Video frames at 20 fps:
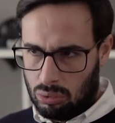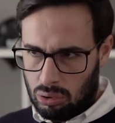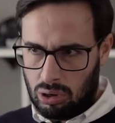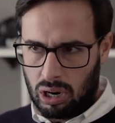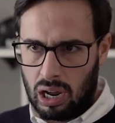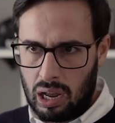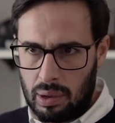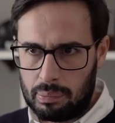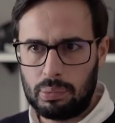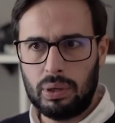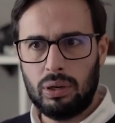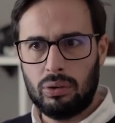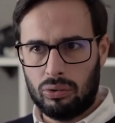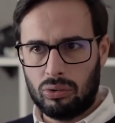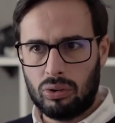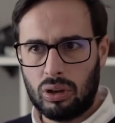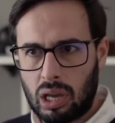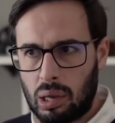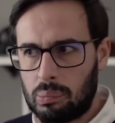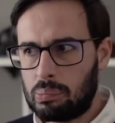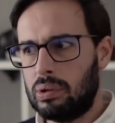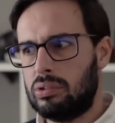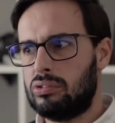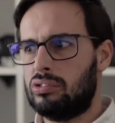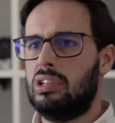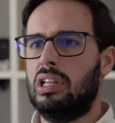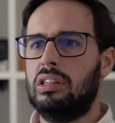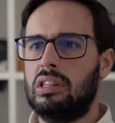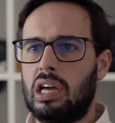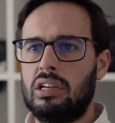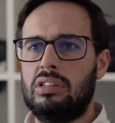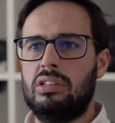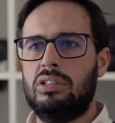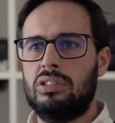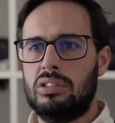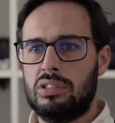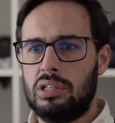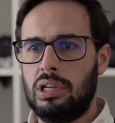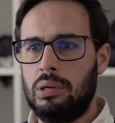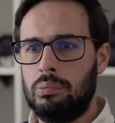no campo e não sei o quê, para sustentares
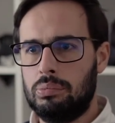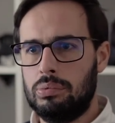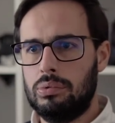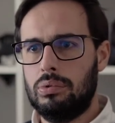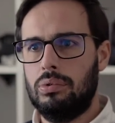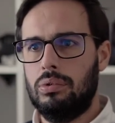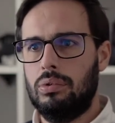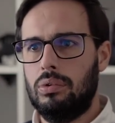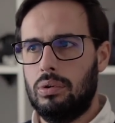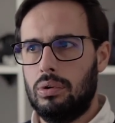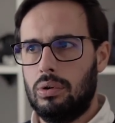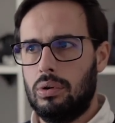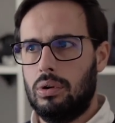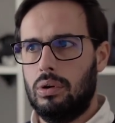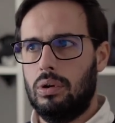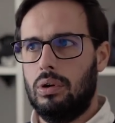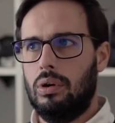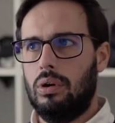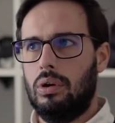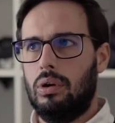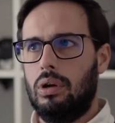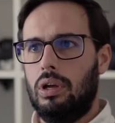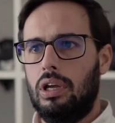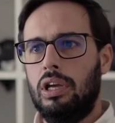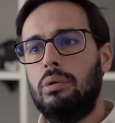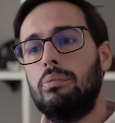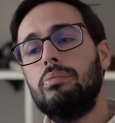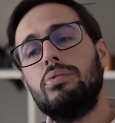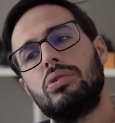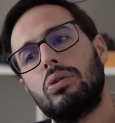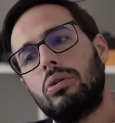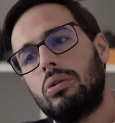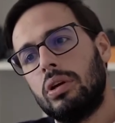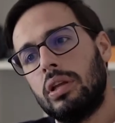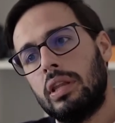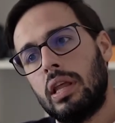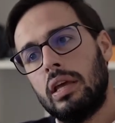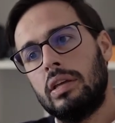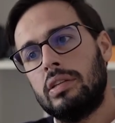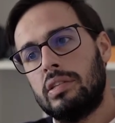estes tipos. E começou com
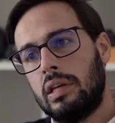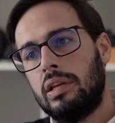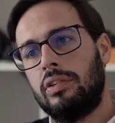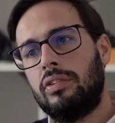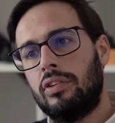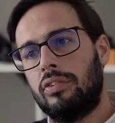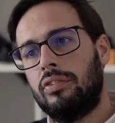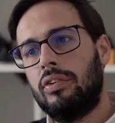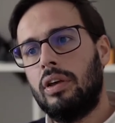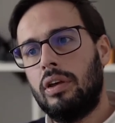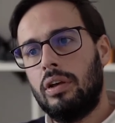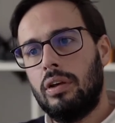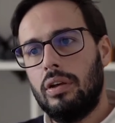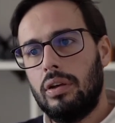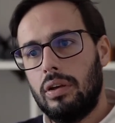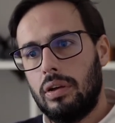ideiazinhas assim.